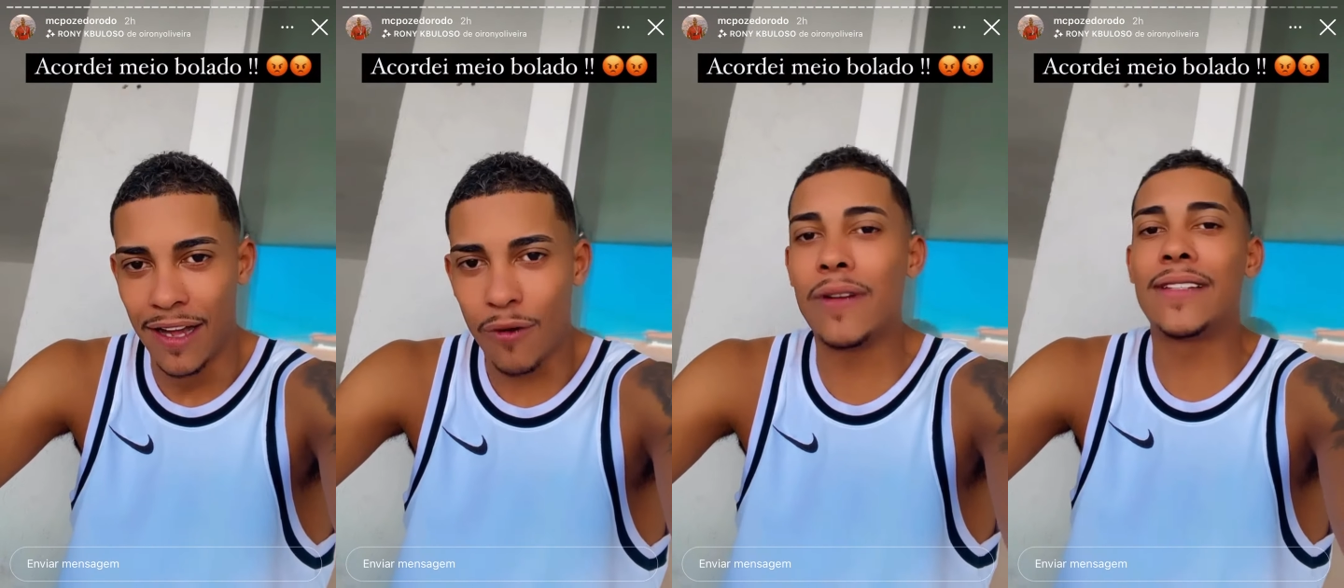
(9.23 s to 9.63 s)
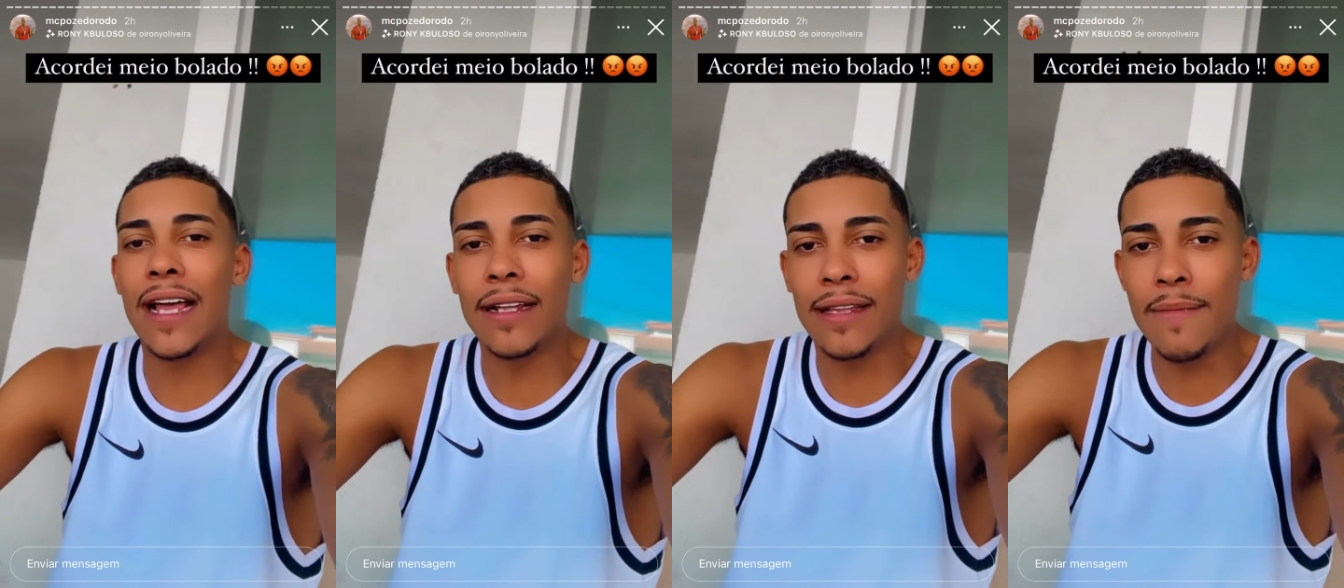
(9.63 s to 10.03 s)

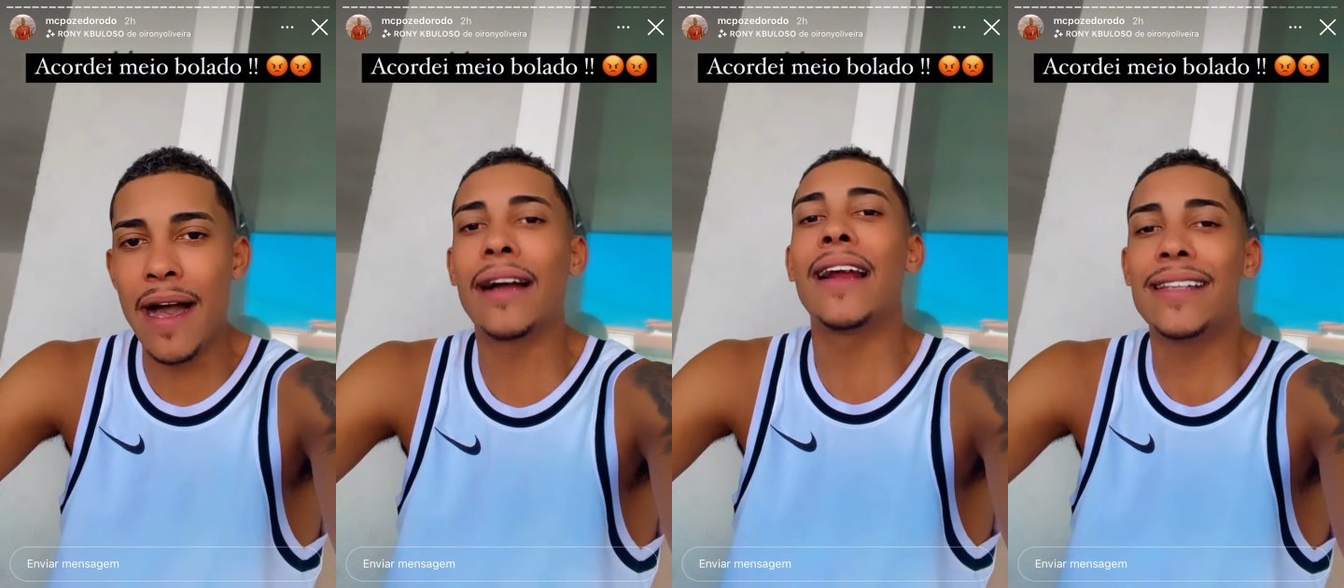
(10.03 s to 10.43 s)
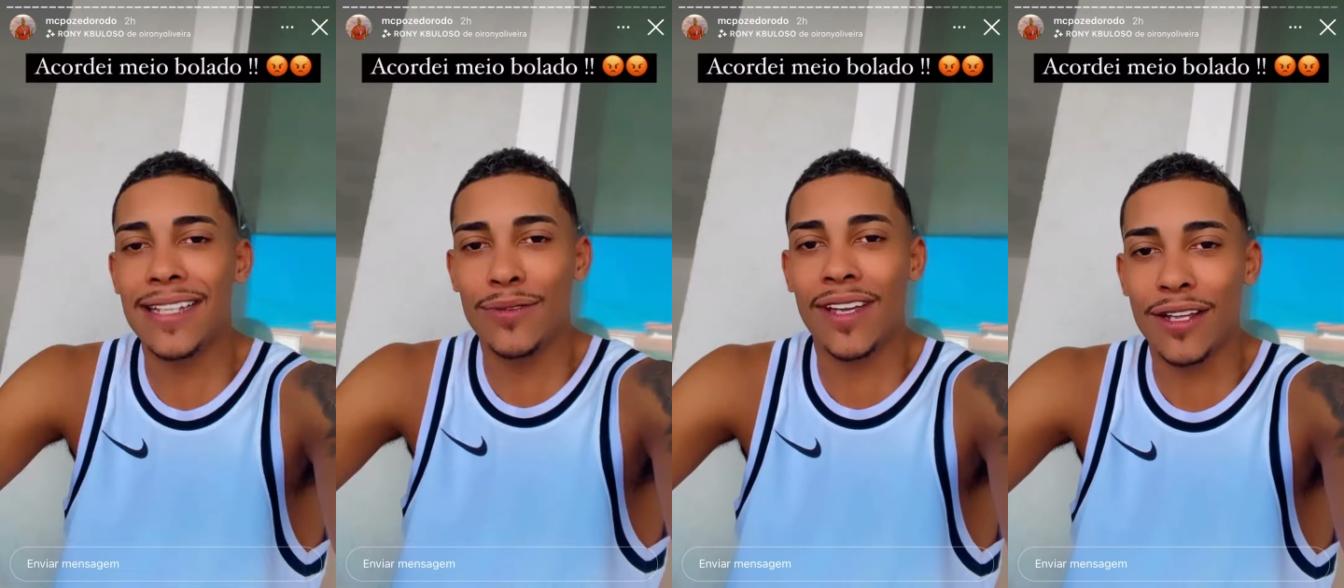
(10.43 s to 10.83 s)
consegue ter mais graça
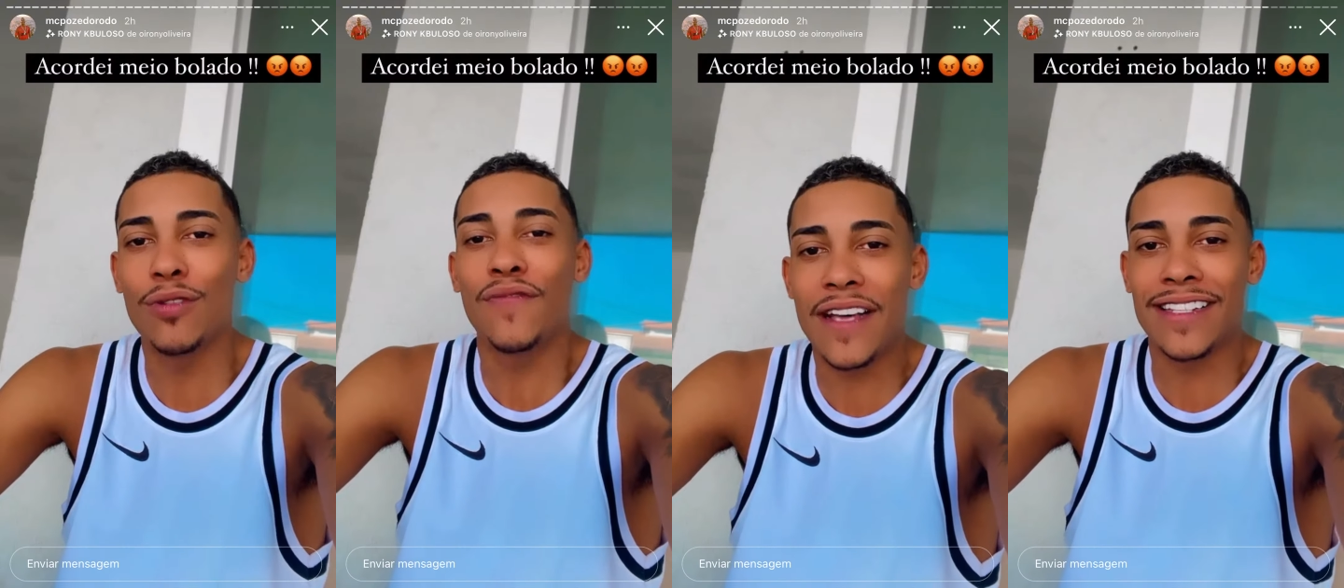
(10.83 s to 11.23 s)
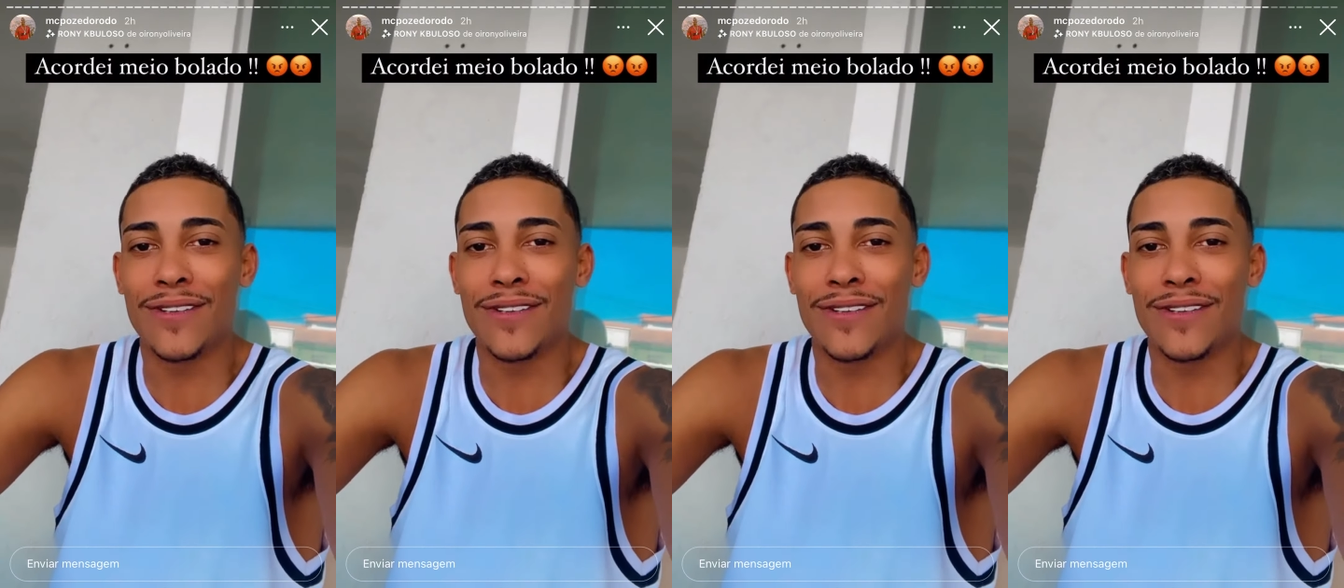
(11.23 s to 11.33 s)
do que tu fazendo